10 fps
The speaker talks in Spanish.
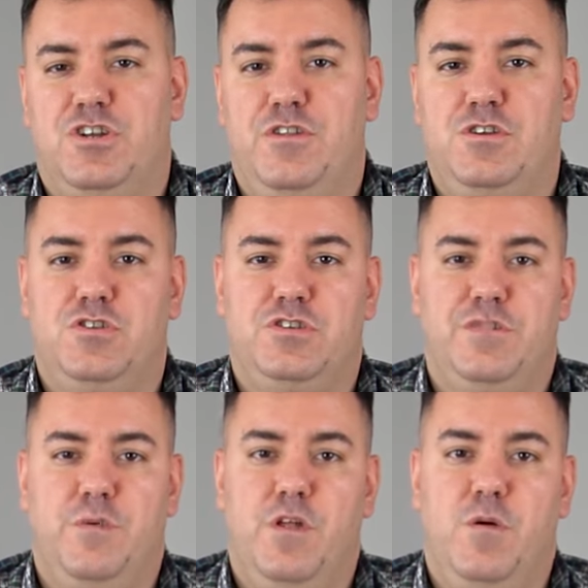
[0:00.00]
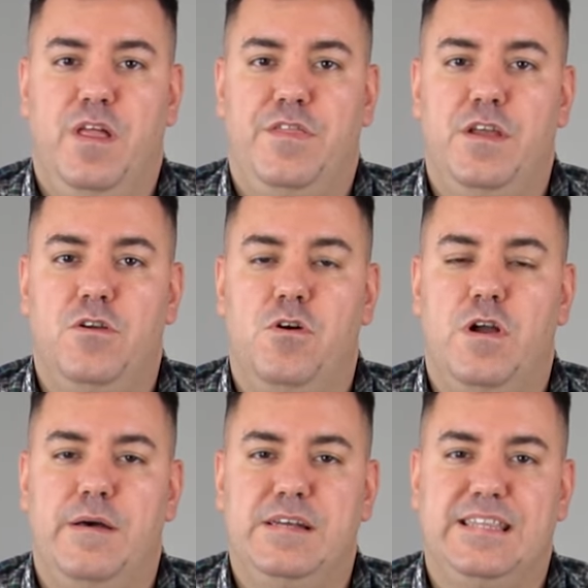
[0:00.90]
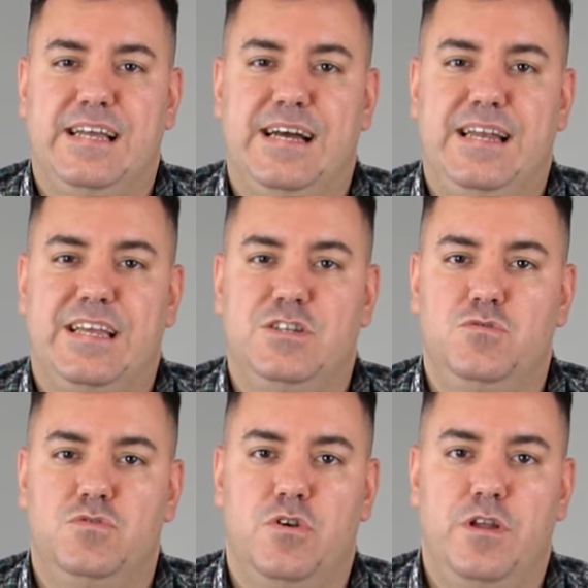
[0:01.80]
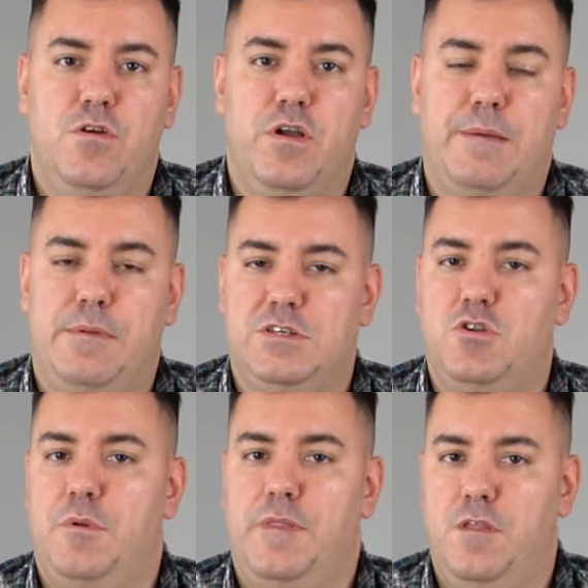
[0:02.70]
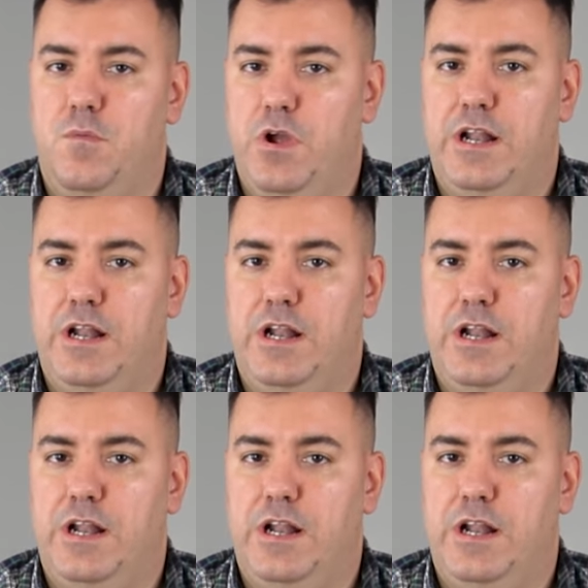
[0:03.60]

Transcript: sonido de estos FW5, cabe destacar que es un sonido que a mí me ha sorprendido muy